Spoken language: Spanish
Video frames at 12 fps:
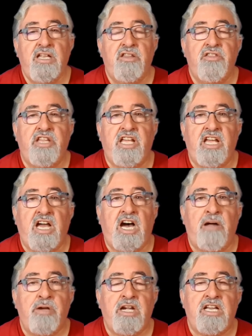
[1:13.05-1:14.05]
de
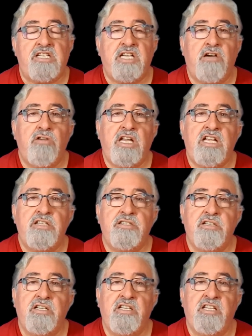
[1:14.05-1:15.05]
abrir las
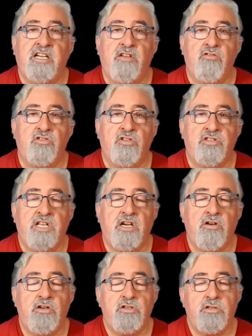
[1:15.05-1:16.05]
aulas y de que nuestros
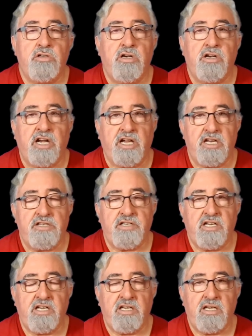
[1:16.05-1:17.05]
hijos
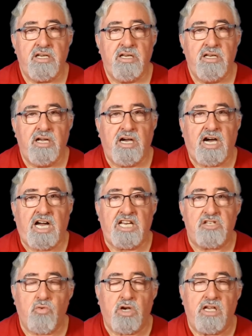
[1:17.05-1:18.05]
regresen a la
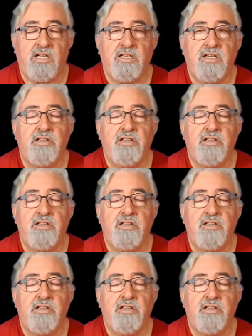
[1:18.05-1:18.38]
escuela,